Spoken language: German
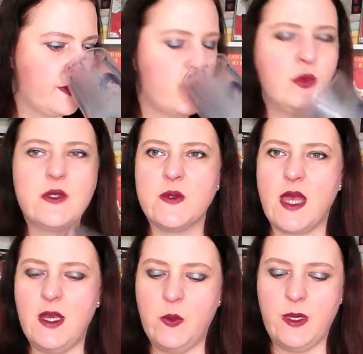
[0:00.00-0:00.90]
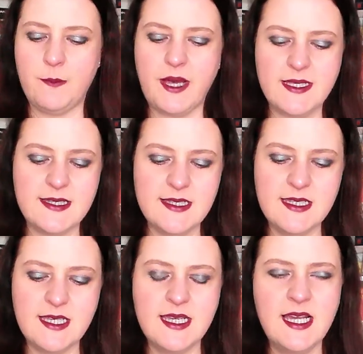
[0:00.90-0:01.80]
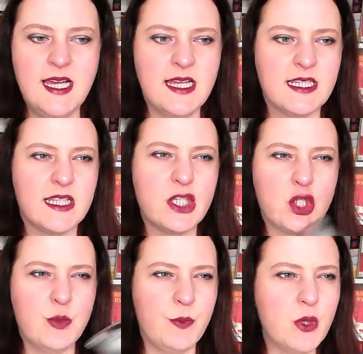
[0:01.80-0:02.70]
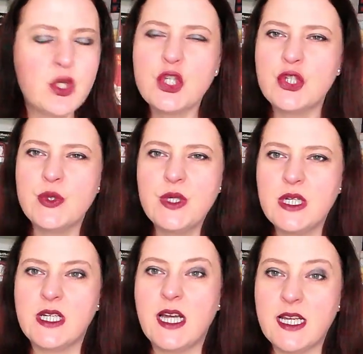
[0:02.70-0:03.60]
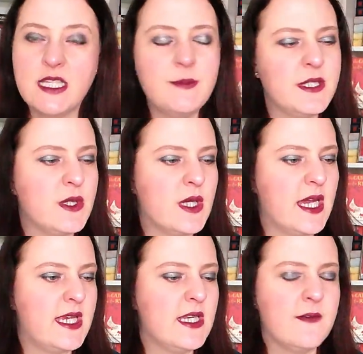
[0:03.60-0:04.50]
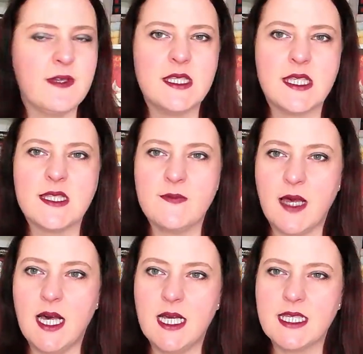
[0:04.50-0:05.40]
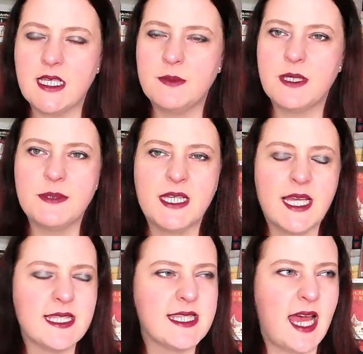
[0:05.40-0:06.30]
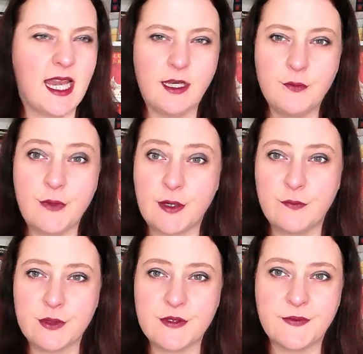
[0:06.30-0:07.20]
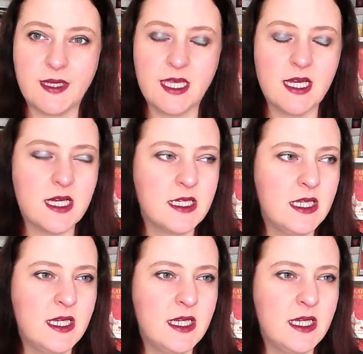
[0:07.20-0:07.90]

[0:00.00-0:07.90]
Gut zu Halloween passend. Das Schmuckstück, kann ich mich noch erinnern, was das war? Ich glaube, ich habe die Kerze angefangen vor zwei Jahren.